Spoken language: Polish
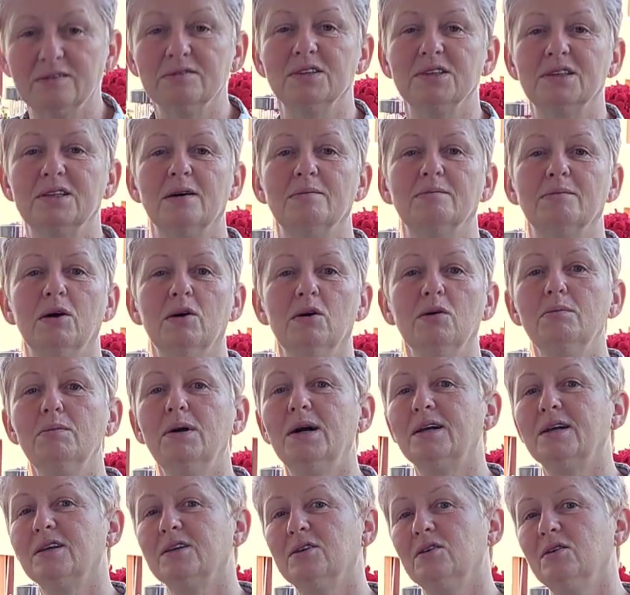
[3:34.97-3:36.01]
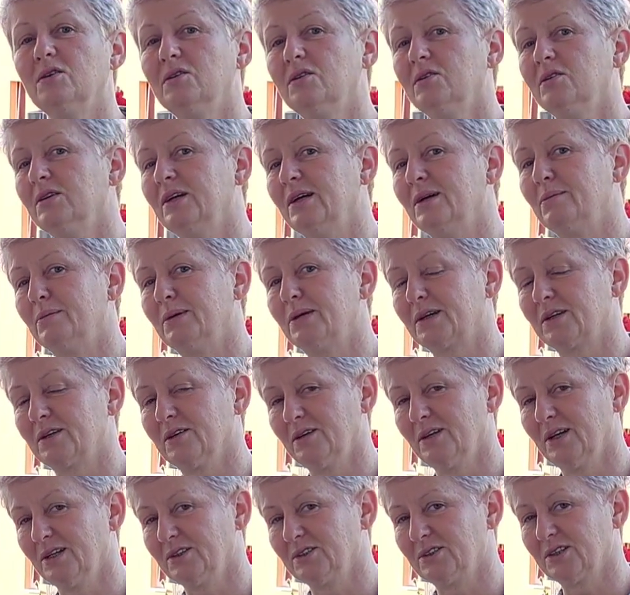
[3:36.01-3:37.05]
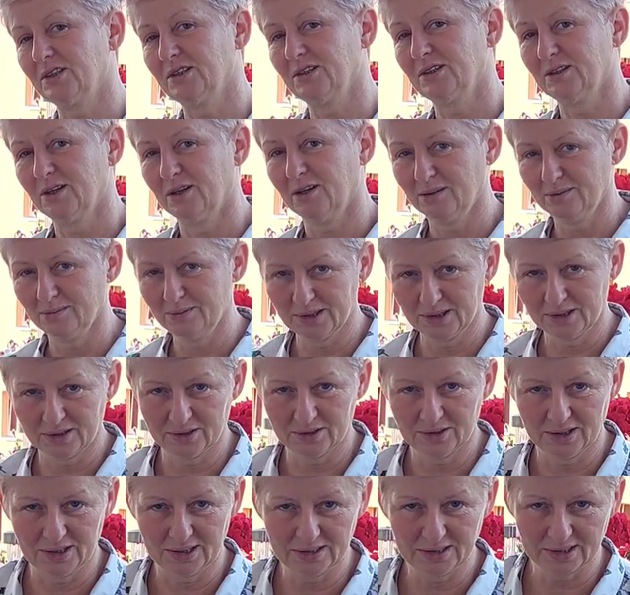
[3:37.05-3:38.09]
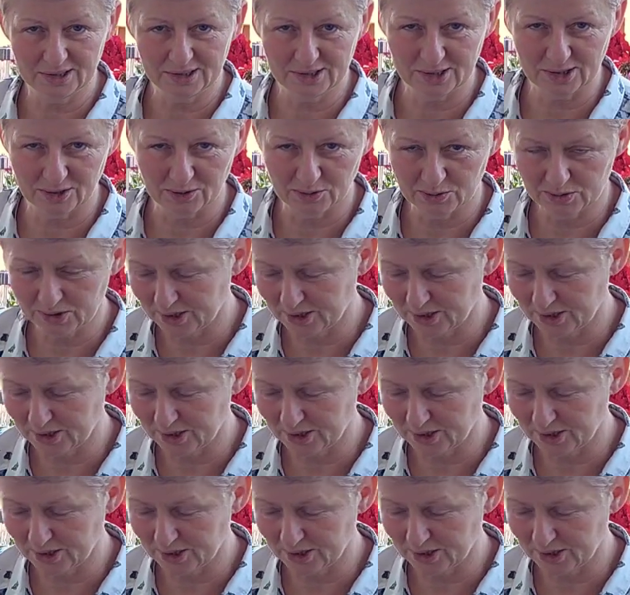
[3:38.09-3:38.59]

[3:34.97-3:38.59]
witam. O Mariola, Mariola, dzień dobry, kochana, co u